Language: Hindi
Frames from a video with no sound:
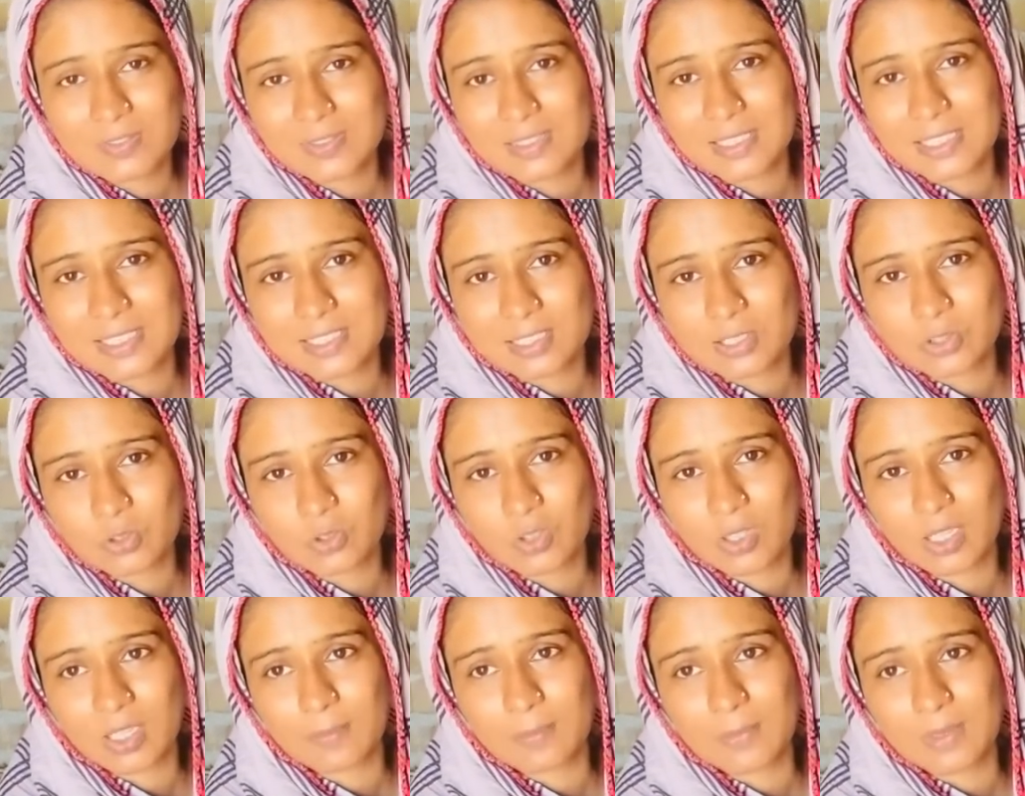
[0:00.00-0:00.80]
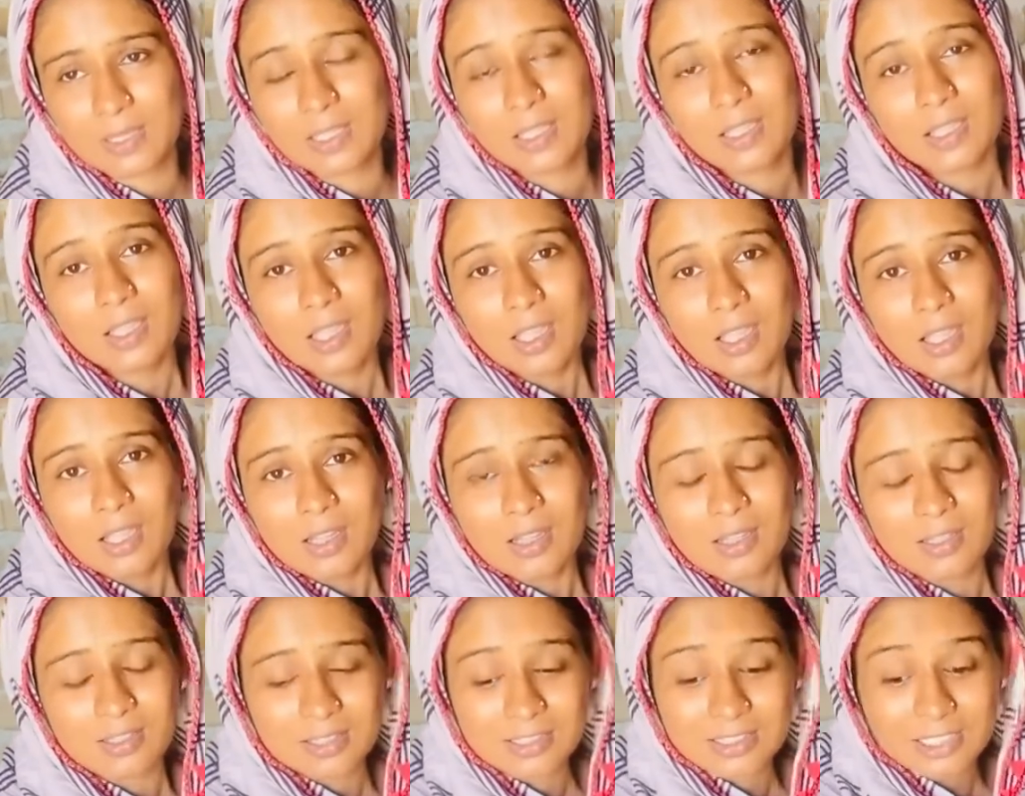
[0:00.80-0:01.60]
वजह से जो है अभी
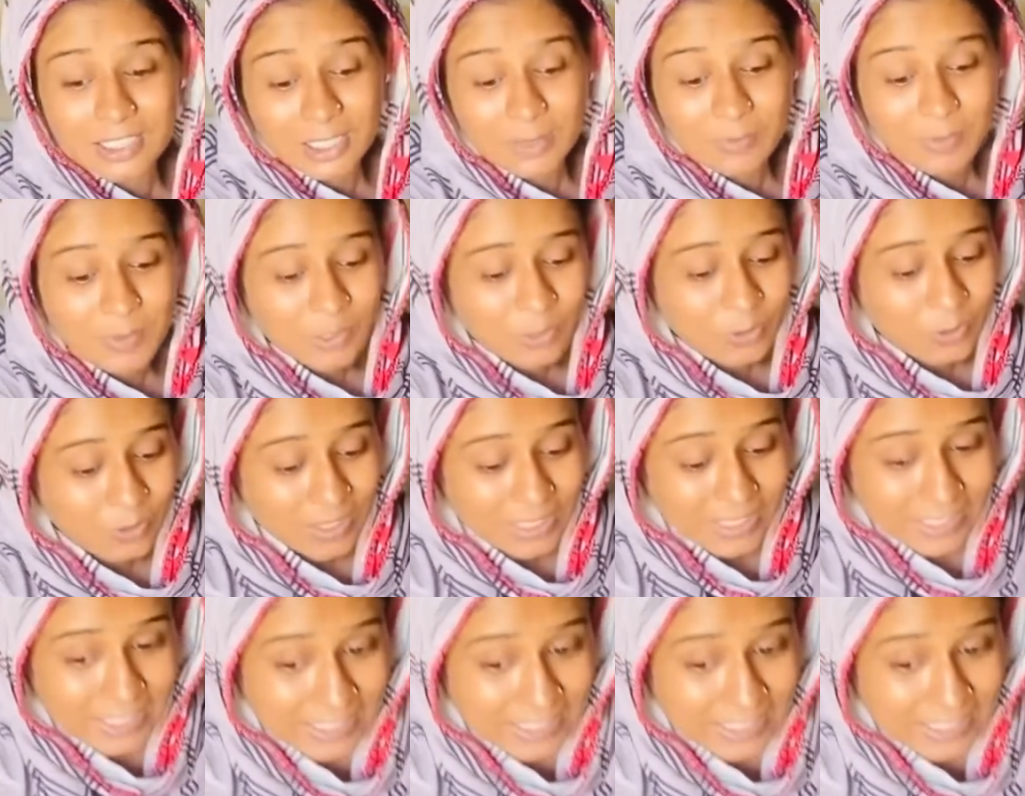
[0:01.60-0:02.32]
डगमग हो रहा है